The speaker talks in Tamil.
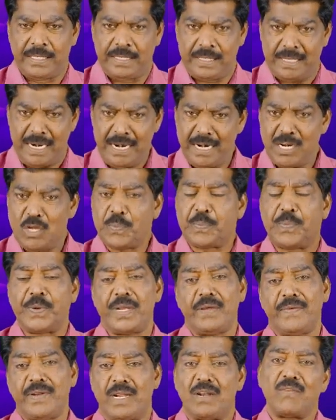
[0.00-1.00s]
இரண்டு
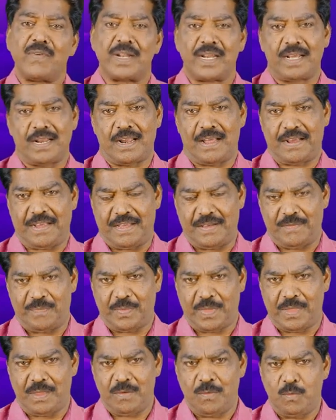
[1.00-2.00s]
பிரிவினர் வருகிறாங்க
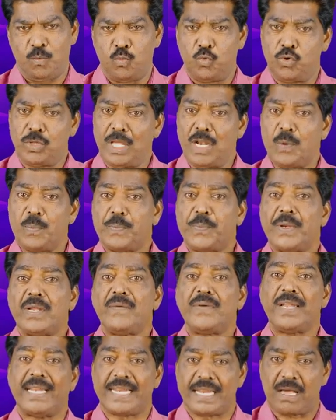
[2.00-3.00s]
முதல்
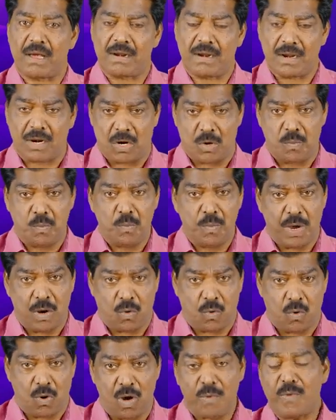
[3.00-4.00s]
பிரிவினர் யாருன்னா ரொம்ப
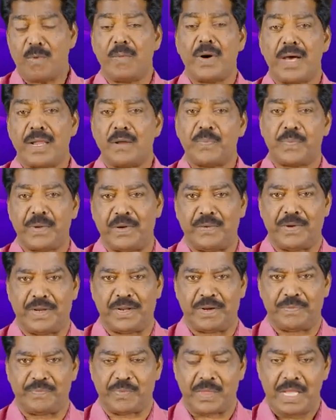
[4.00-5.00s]
கோபமான
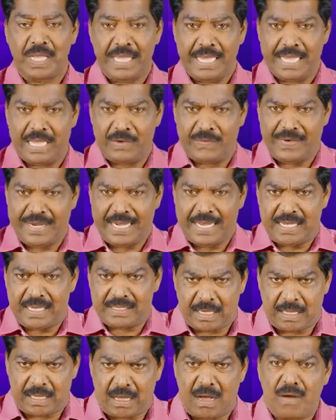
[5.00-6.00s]
பிரிவினர் இவங்க
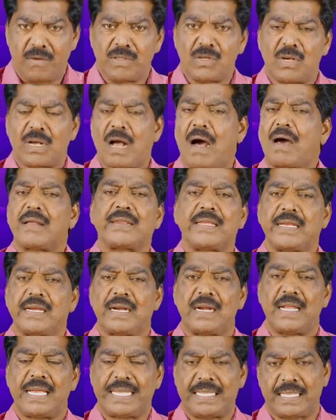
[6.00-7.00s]
ஏதாவது
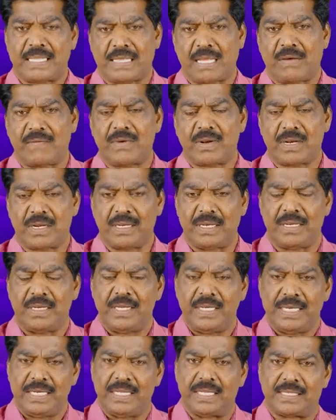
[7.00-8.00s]
காரியங்களை இது தவறு
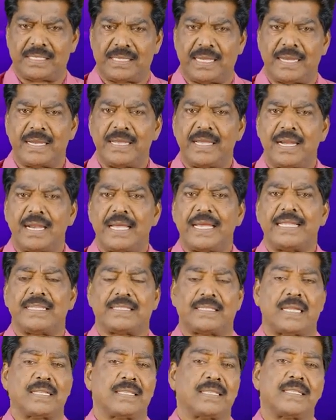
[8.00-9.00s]
இது சரியில்லை இது
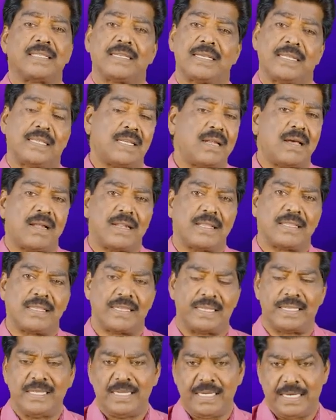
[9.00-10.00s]
சத்தியத்துக்கு
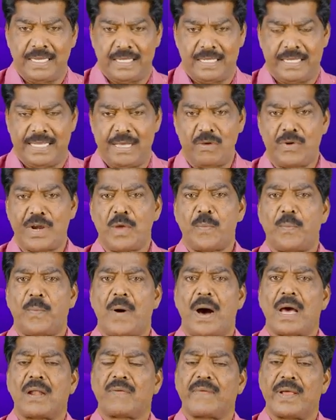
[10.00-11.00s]
எதிரானது இது தேவனுடைய
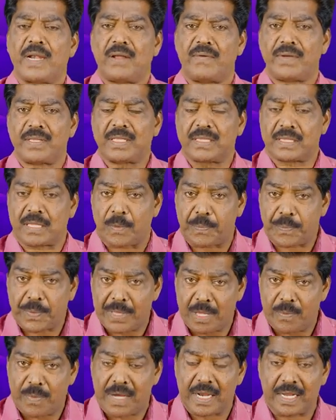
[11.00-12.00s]
பார்வையில் வந்து
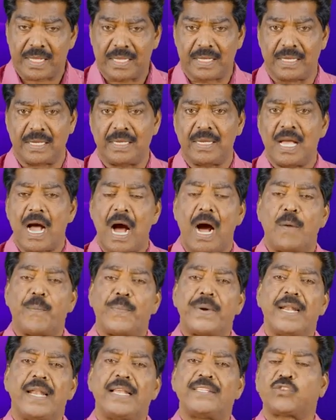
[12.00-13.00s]
தப்பிதமானது
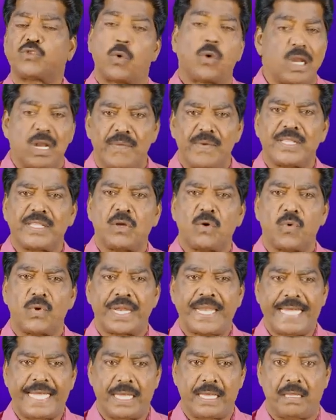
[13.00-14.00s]
அப்படின்லாம் சொல்ல வந்த
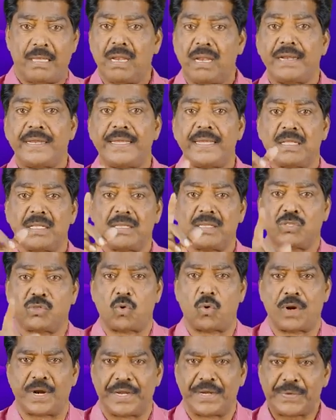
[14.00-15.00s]
உடனே இதெல்லாம் நீ எதுக்கு
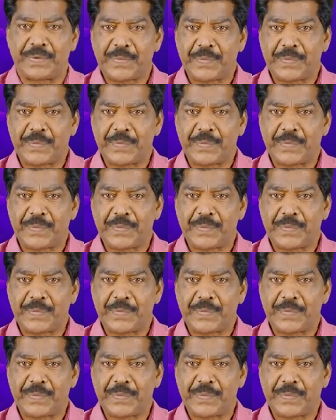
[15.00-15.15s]
சொல்கிற